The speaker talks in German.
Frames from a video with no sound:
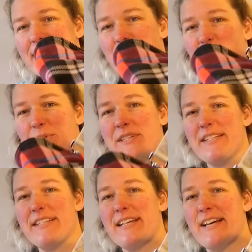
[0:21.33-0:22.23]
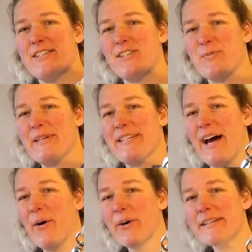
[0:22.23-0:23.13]
So sieht die Tasche
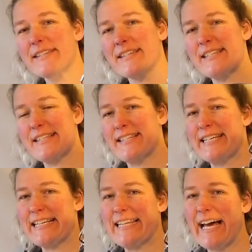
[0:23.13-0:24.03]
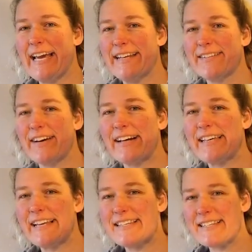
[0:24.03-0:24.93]
später aus. Das ist die kleine
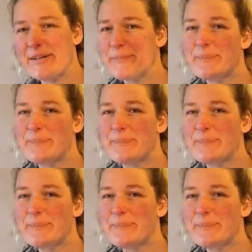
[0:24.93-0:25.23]
Variante.